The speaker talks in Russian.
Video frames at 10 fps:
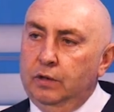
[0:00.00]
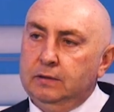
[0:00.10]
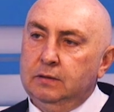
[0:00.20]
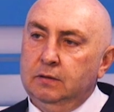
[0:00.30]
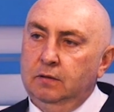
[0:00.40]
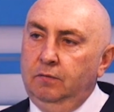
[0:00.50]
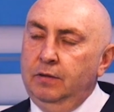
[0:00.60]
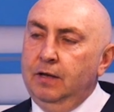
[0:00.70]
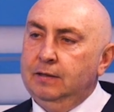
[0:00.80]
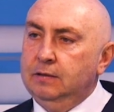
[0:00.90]
У нас
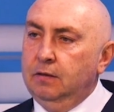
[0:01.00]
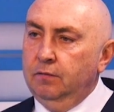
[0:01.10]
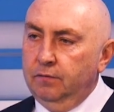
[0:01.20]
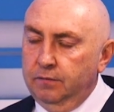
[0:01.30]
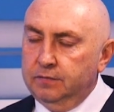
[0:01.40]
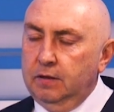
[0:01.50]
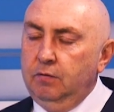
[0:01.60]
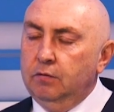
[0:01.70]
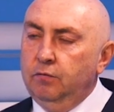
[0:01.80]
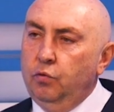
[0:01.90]
12, в
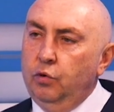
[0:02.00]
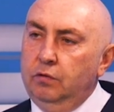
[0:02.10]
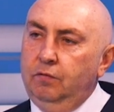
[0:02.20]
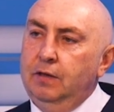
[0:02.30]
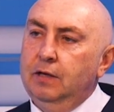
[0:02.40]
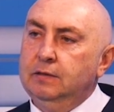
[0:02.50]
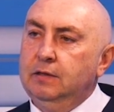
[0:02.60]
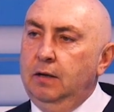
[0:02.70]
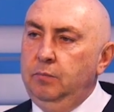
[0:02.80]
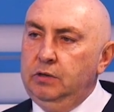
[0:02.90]
совет входит
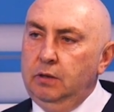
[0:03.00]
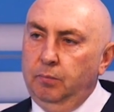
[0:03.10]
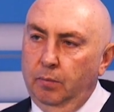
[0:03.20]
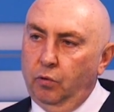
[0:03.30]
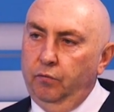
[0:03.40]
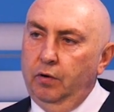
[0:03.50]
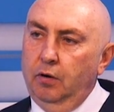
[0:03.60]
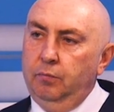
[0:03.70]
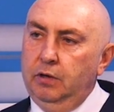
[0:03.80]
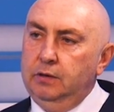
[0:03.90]
12 комиссий по
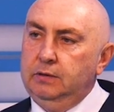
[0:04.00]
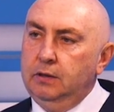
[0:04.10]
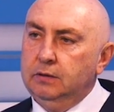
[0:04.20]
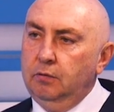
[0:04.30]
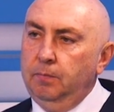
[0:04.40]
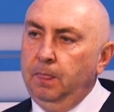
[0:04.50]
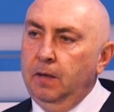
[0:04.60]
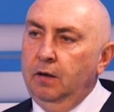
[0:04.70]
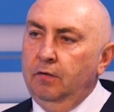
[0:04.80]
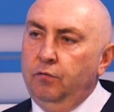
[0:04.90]
профильным министерствам.
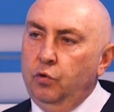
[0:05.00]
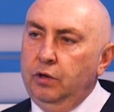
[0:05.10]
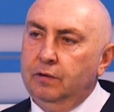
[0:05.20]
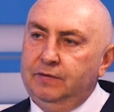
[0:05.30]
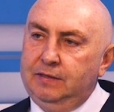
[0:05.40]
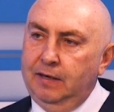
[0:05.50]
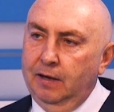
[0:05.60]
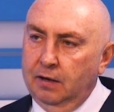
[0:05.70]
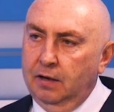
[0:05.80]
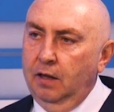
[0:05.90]
Входят
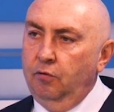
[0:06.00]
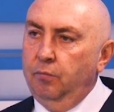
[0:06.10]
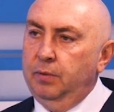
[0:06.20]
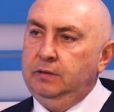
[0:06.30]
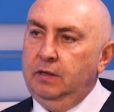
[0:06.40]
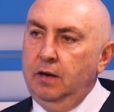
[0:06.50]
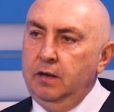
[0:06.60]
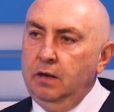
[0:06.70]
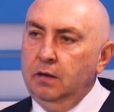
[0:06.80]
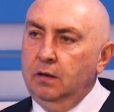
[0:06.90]
все главы
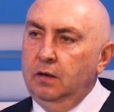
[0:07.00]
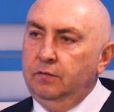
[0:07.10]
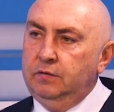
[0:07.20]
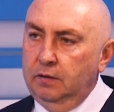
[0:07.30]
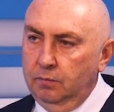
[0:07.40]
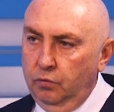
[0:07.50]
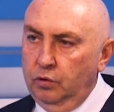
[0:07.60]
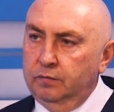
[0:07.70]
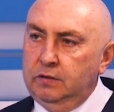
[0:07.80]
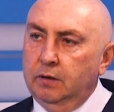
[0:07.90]
поселений, все,
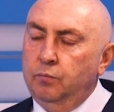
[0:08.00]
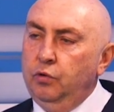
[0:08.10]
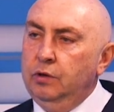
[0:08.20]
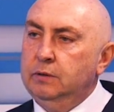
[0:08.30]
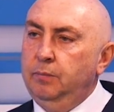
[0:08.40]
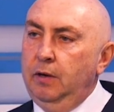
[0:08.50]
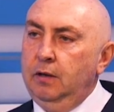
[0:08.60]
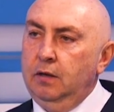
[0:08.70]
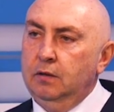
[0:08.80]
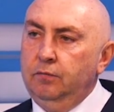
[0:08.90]
всех
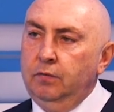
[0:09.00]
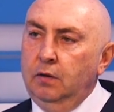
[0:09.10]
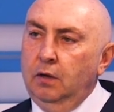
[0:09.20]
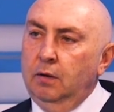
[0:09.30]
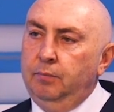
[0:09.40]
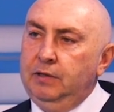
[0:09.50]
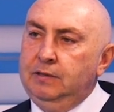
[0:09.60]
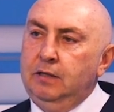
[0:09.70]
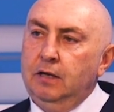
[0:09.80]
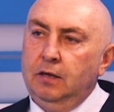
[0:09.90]
муниципалитетов.
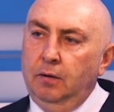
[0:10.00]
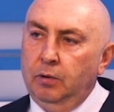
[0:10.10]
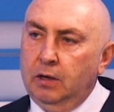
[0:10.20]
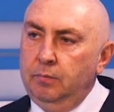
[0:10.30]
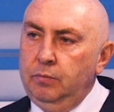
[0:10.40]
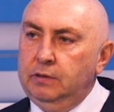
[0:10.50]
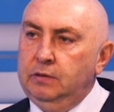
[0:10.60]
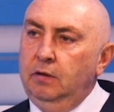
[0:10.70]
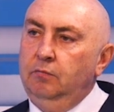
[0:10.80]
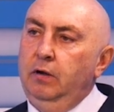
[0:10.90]
Председателями
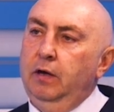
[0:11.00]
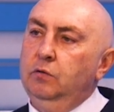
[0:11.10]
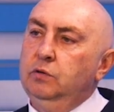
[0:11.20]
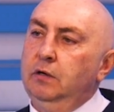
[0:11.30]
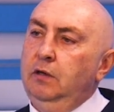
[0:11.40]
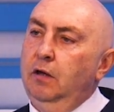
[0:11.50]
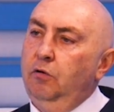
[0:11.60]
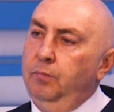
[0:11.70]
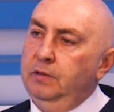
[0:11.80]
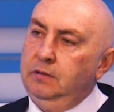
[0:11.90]
комиссии являются
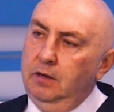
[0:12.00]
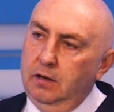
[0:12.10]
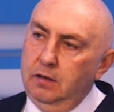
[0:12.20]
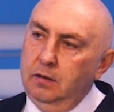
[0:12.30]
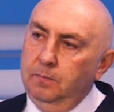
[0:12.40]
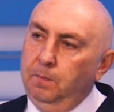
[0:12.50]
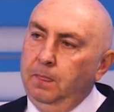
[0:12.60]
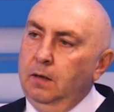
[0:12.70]
главы поселений.